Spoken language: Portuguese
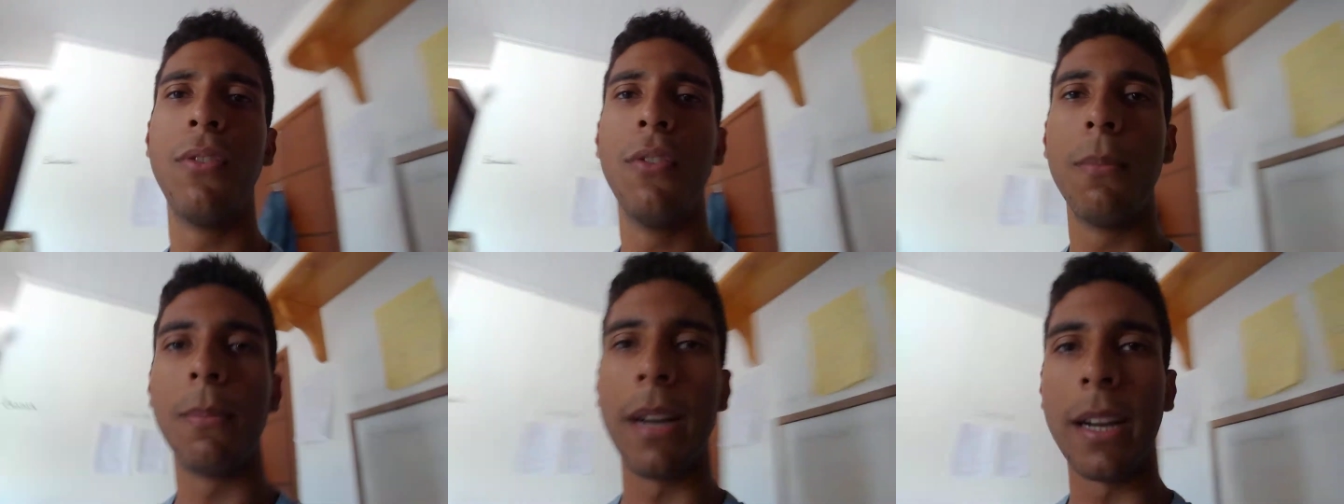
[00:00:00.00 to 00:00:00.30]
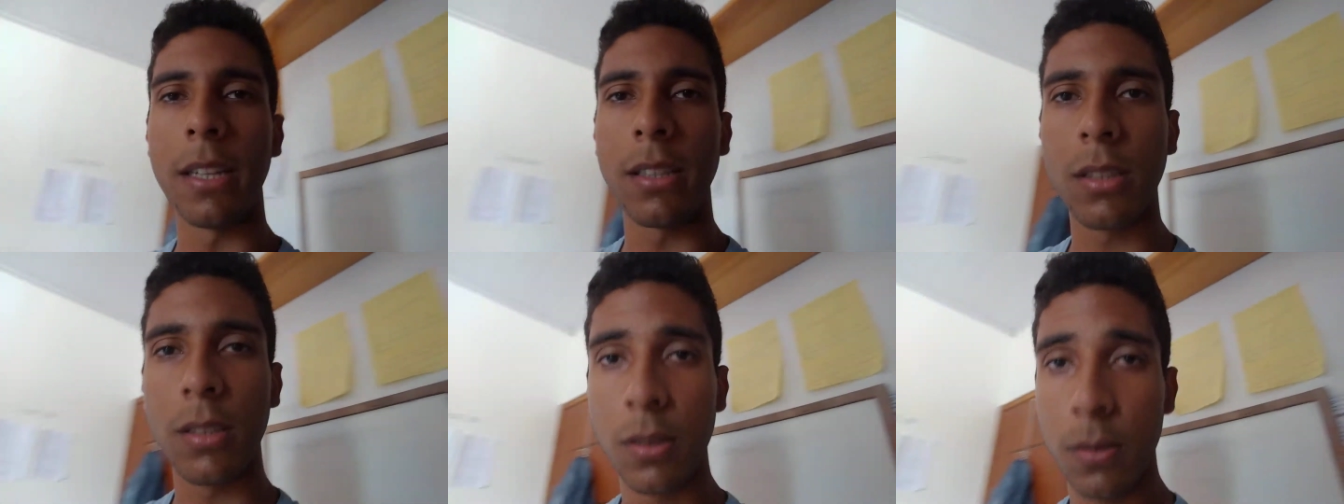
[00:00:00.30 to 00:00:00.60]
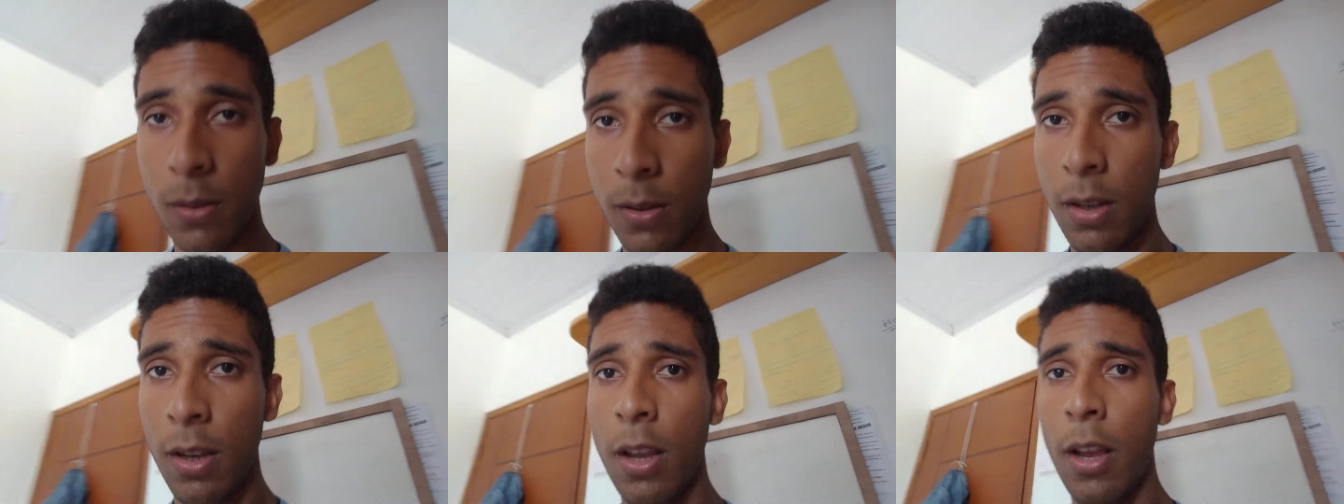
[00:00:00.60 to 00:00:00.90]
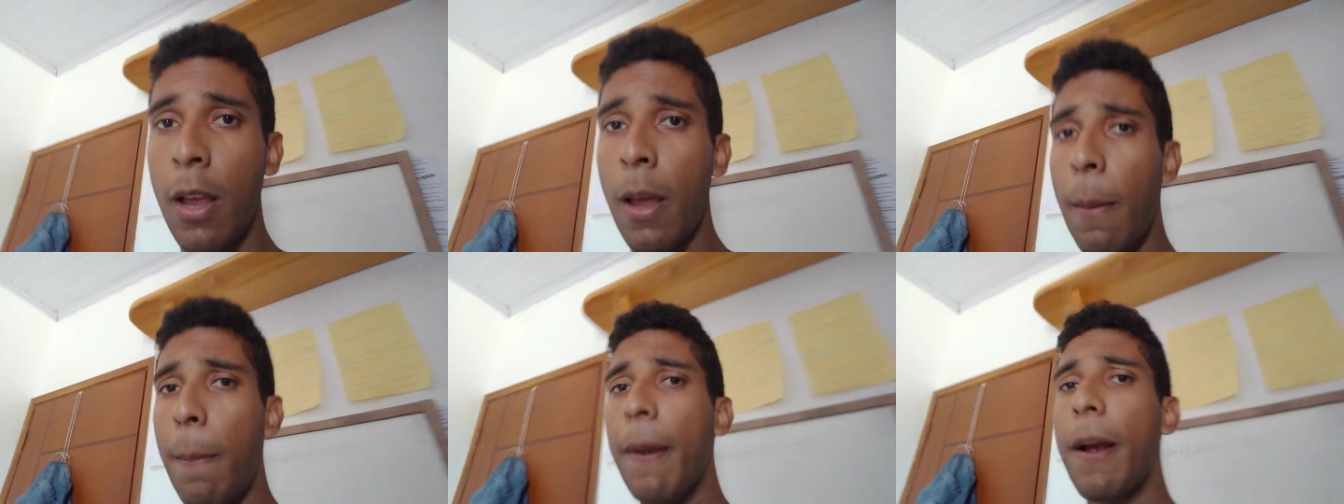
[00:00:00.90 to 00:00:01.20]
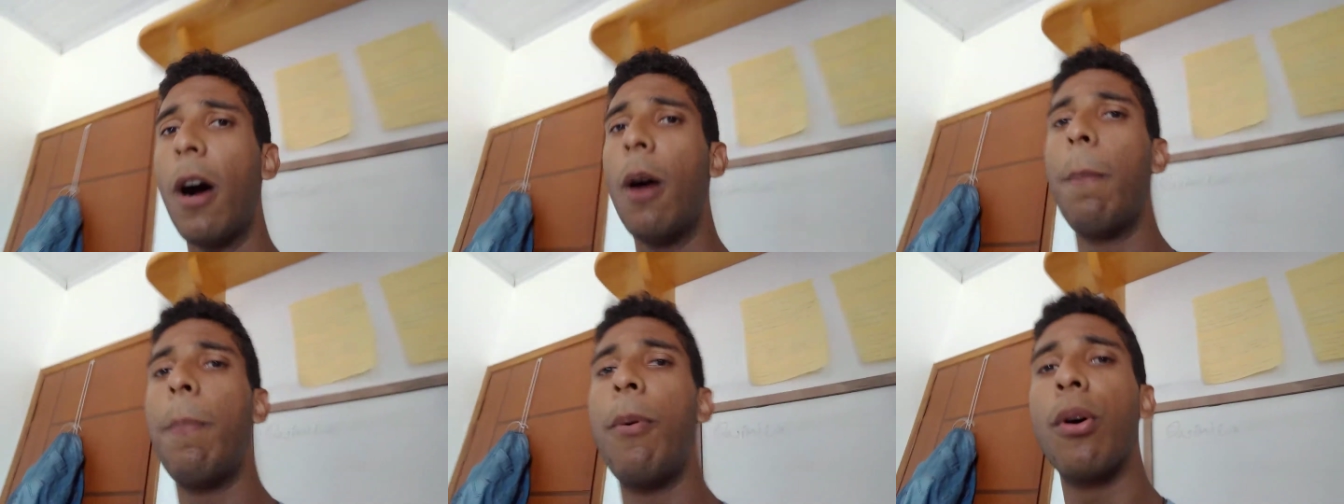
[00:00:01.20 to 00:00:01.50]
fumantes
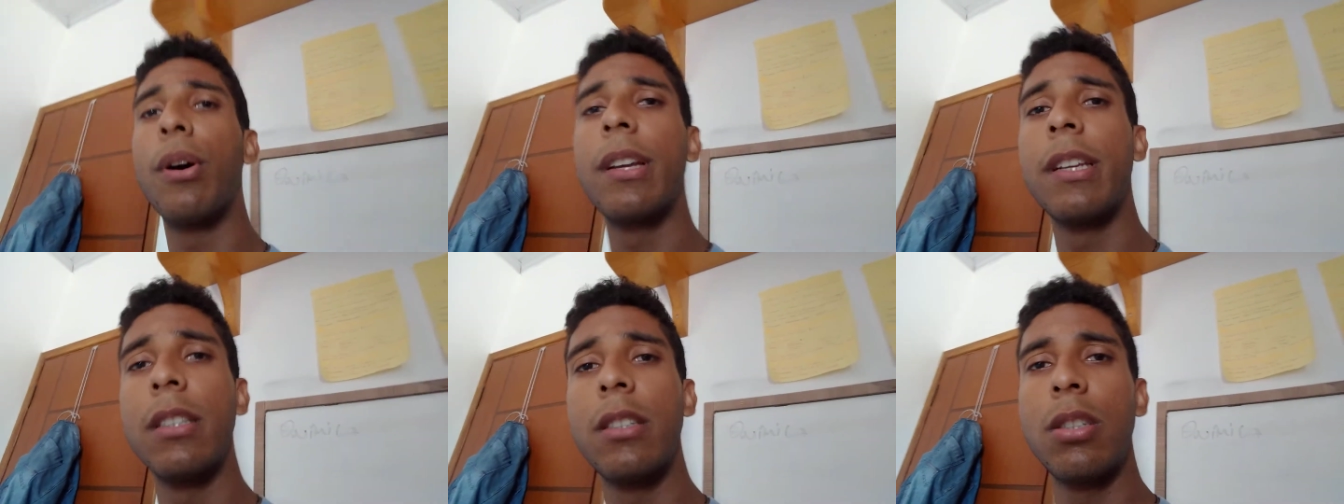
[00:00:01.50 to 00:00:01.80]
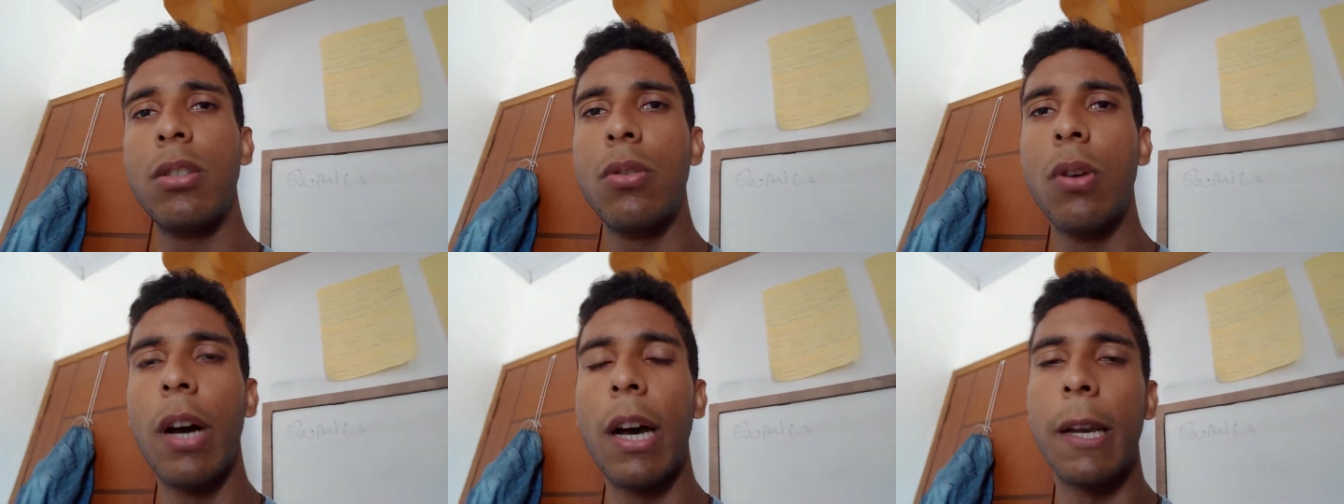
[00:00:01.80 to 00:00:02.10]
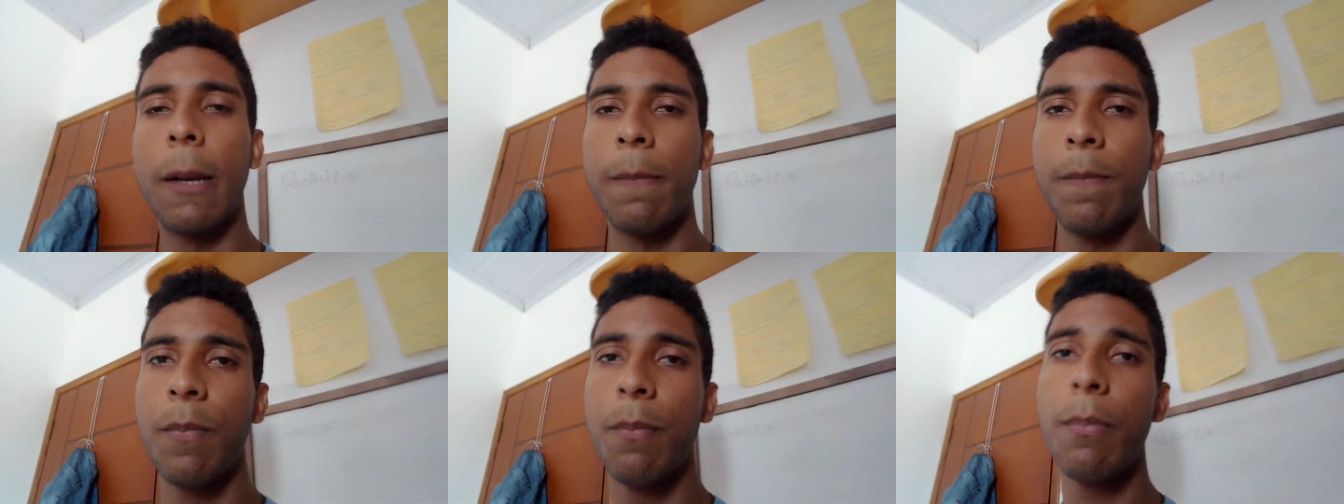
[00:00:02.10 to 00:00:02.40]
pegar um pouco aqui de história.